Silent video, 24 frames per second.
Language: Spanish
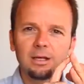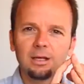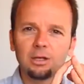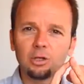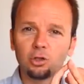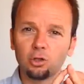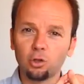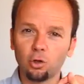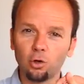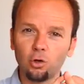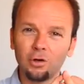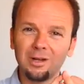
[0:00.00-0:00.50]
y
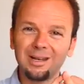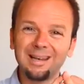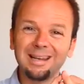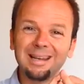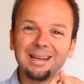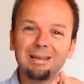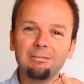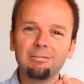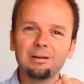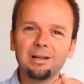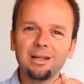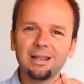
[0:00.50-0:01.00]
soy
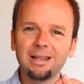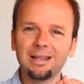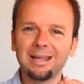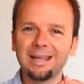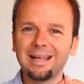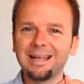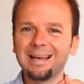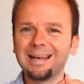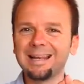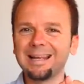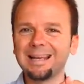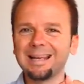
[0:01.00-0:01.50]
libre
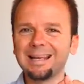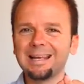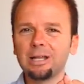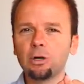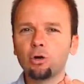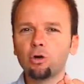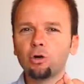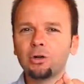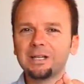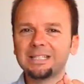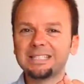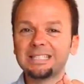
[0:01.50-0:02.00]
de elegir
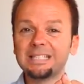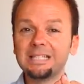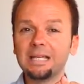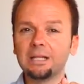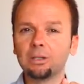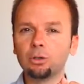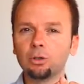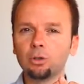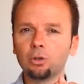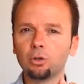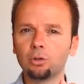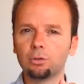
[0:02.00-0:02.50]
lo que
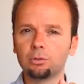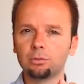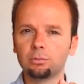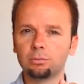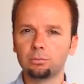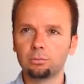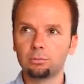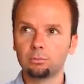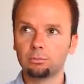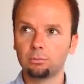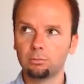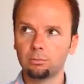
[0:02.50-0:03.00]
siento,
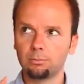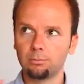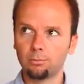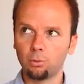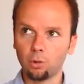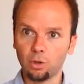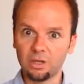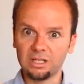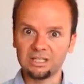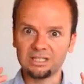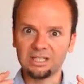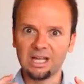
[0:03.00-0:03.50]

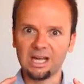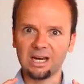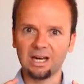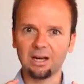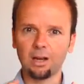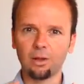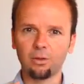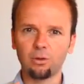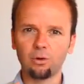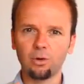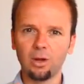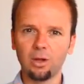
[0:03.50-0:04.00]
porque está
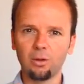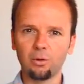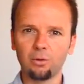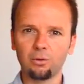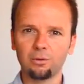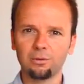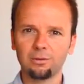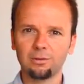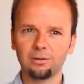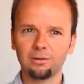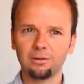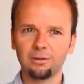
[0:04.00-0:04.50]
relacionado.
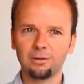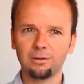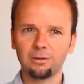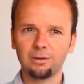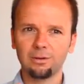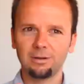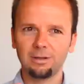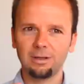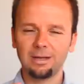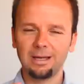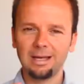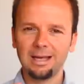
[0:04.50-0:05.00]

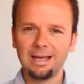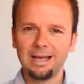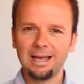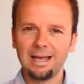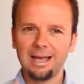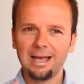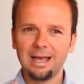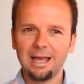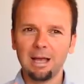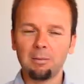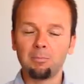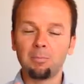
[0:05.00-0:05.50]

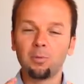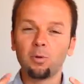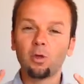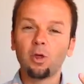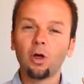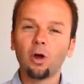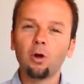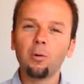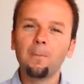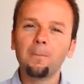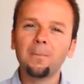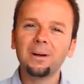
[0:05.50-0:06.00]
Empiezo
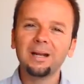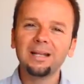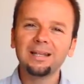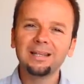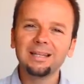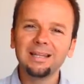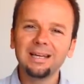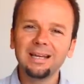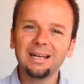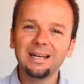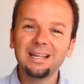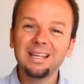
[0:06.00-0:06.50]
a
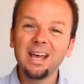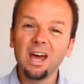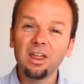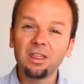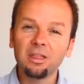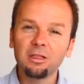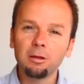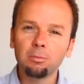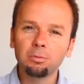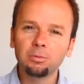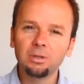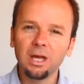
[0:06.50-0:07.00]
comprender y a
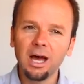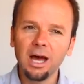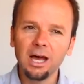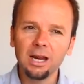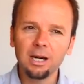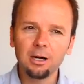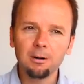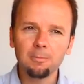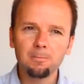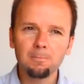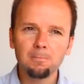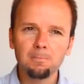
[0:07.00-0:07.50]

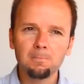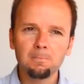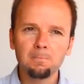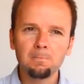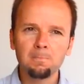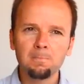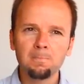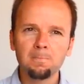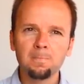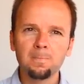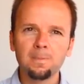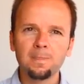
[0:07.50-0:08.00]
aceptar,
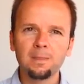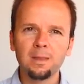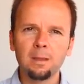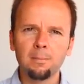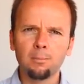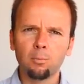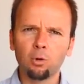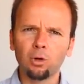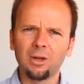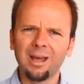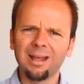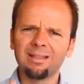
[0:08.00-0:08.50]

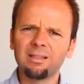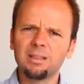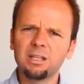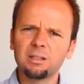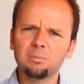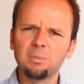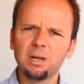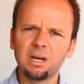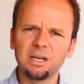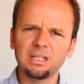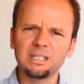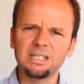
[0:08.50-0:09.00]
porque antes
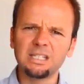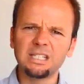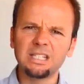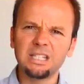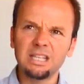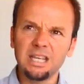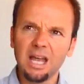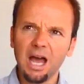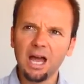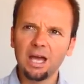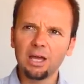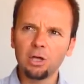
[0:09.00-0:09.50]
me
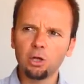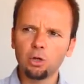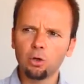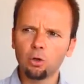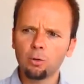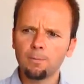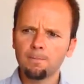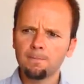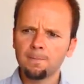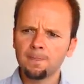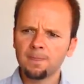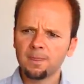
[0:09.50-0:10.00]
resistía a
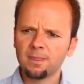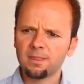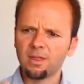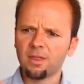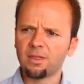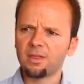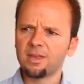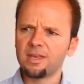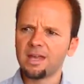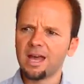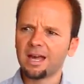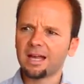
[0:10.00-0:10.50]
ello,
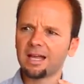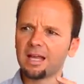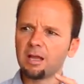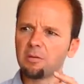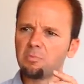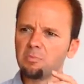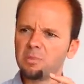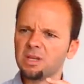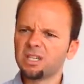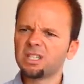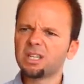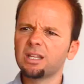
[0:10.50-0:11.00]
decía que
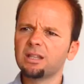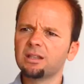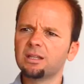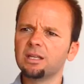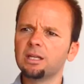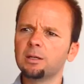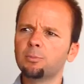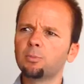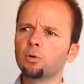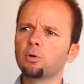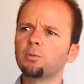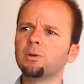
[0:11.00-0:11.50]
mi
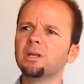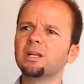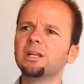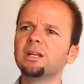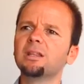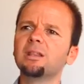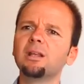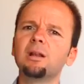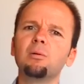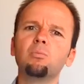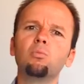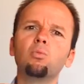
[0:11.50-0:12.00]
sentir
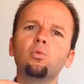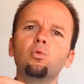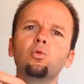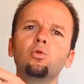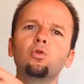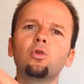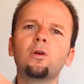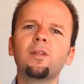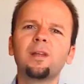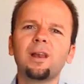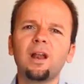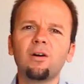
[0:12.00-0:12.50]
proviene del
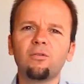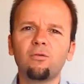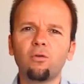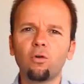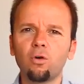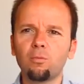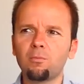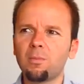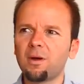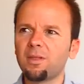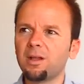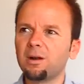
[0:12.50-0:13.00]
mundo de la
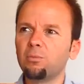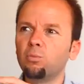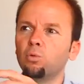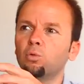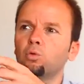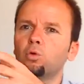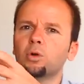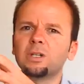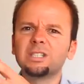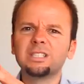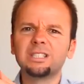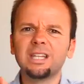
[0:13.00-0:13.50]
forma, del
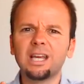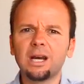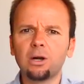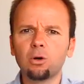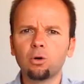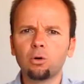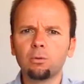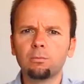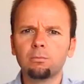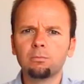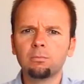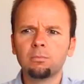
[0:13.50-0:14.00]
mundo
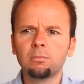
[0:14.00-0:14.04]
externo.